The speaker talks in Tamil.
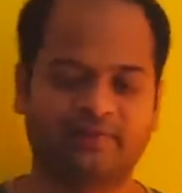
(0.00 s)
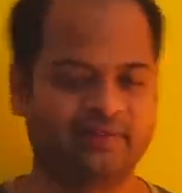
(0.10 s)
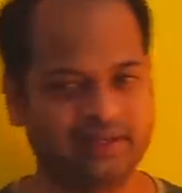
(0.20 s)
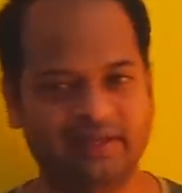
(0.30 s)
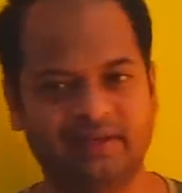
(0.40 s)
மேக்னெட்டிக்
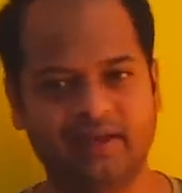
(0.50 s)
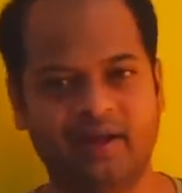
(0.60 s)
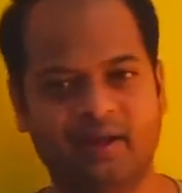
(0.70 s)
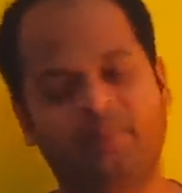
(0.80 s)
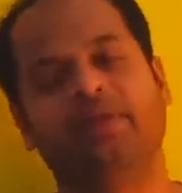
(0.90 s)
ஃபீல்டு
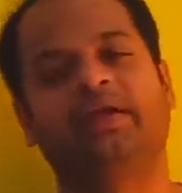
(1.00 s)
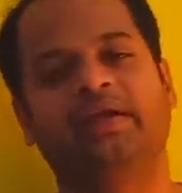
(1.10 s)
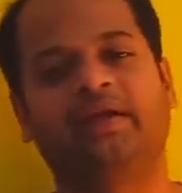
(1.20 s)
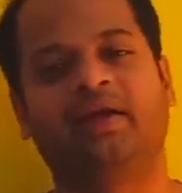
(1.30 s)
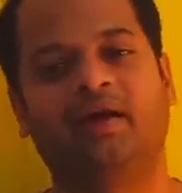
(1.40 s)
இல்லையா அப்படின்னு
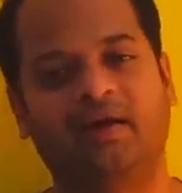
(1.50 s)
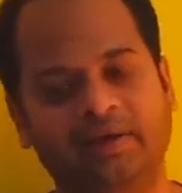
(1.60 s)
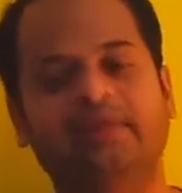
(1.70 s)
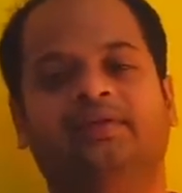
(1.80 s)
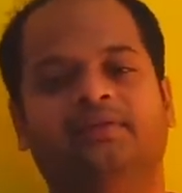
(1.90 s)
கேட்டிங்கன்னா
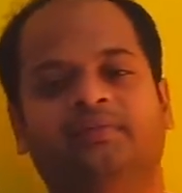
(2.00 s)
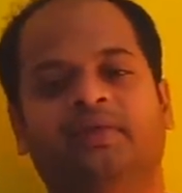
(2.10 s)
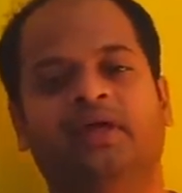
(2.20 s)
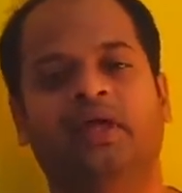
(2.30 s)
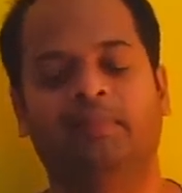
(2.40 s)
இருக்கு
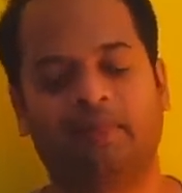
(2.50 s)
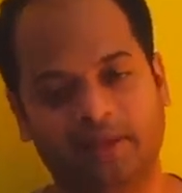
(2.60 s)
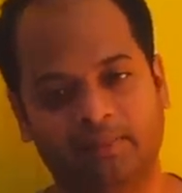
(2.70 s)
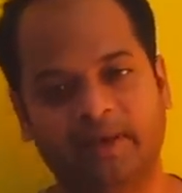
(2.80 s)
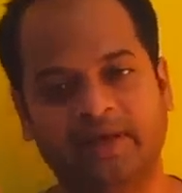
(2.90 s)
இப்போ
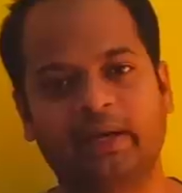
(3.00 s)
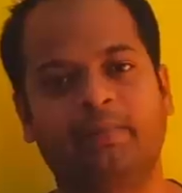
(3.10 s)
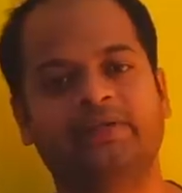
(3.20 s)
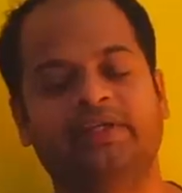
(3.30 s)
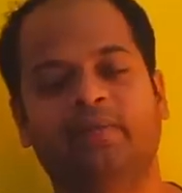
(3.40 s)
பிரெயினில்
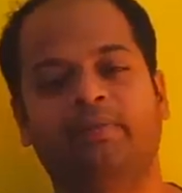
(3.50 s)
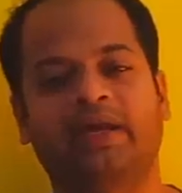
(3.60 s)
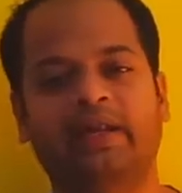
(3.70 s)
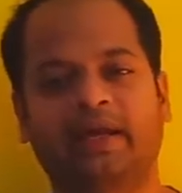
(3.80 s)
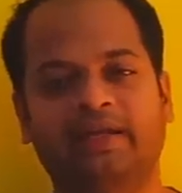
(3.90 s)
பார்த்தீங்கன்னா
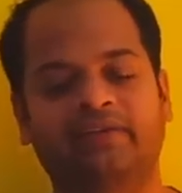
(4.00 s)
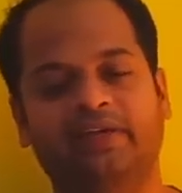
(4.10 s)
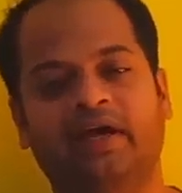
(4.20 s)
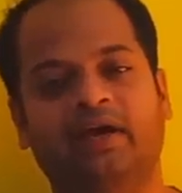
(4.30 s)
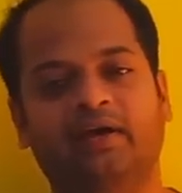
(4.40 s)
பிரெயின்
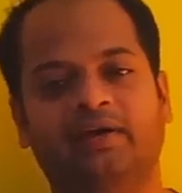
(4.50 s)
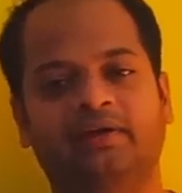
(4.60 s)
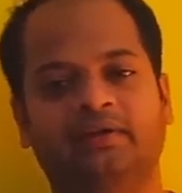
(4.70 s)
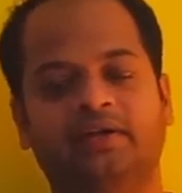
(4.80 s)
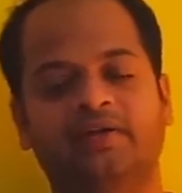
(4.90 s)
ஆக்டிவிட்டி அங்கே
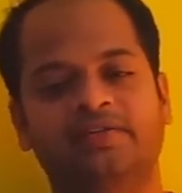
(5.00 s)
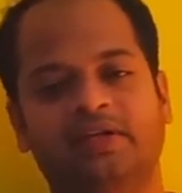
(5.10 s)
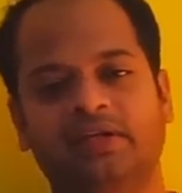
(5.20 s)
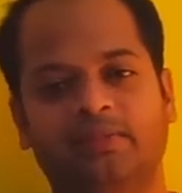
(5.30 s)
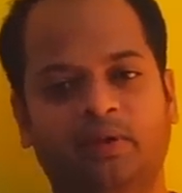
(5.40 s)

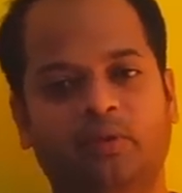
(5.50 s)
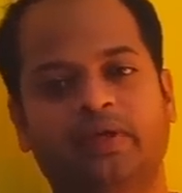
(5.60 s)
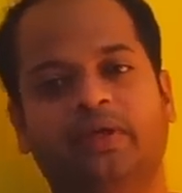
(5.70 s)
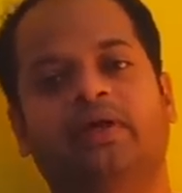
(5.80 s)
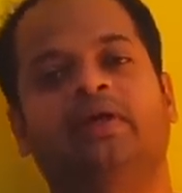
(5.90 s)
நர்வ்ஸால்
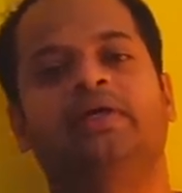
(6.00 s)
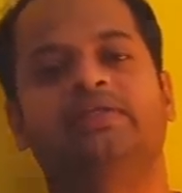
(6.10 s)
ஏற்படக்கூடிய